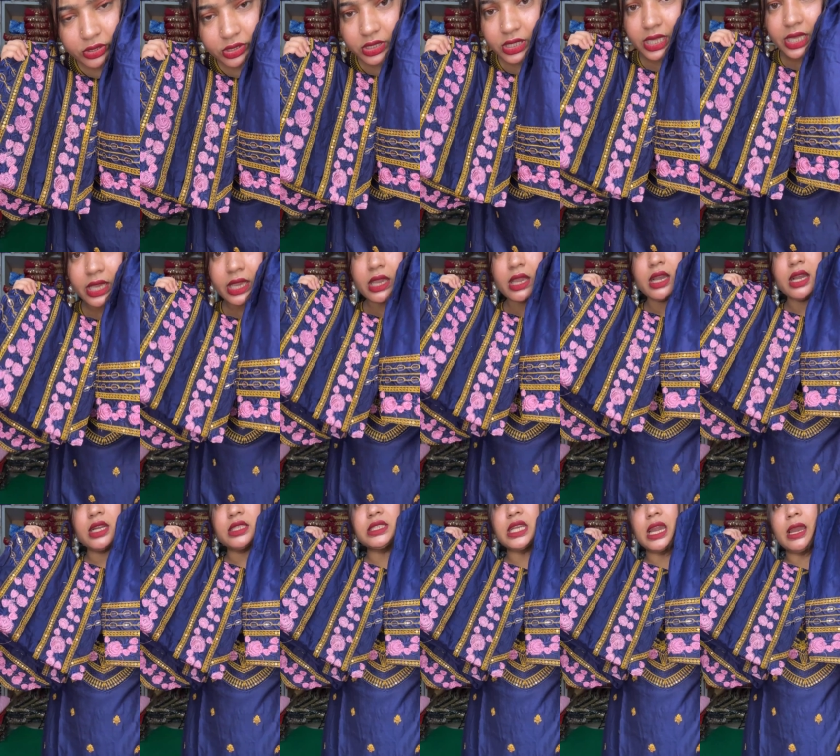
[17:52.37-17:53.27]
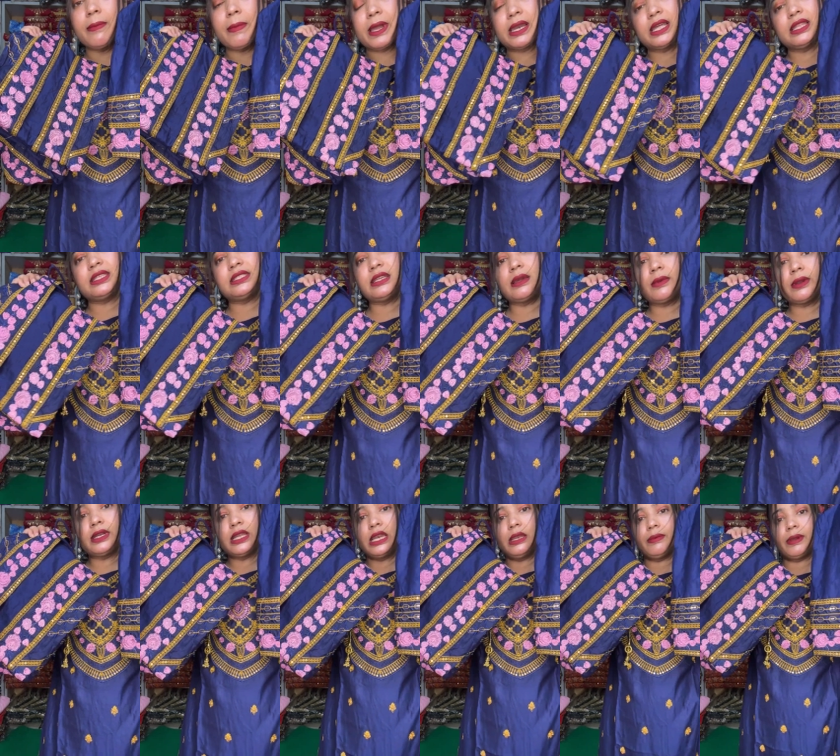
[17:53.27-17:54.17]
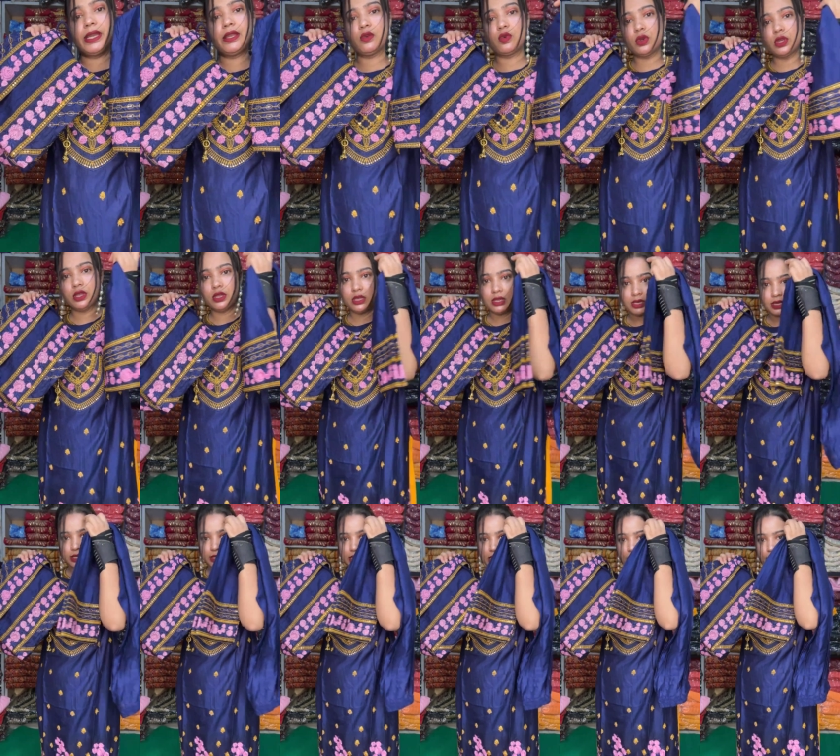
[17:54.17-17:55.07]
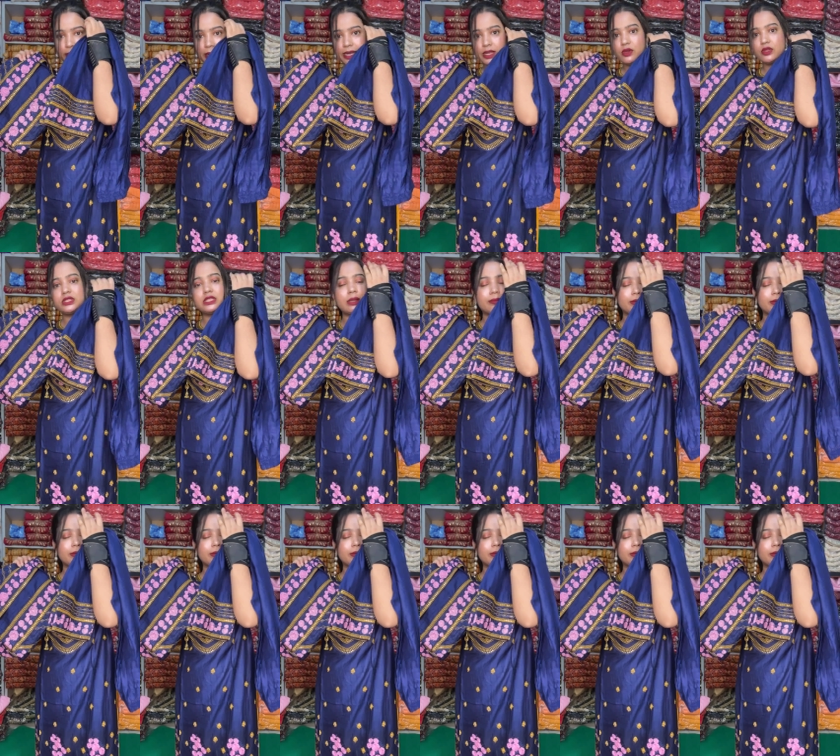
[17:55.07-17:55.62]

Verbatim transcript: করতে সারা বাংলাদেশে আমরা ডেলিভারি করি ডেলিভারি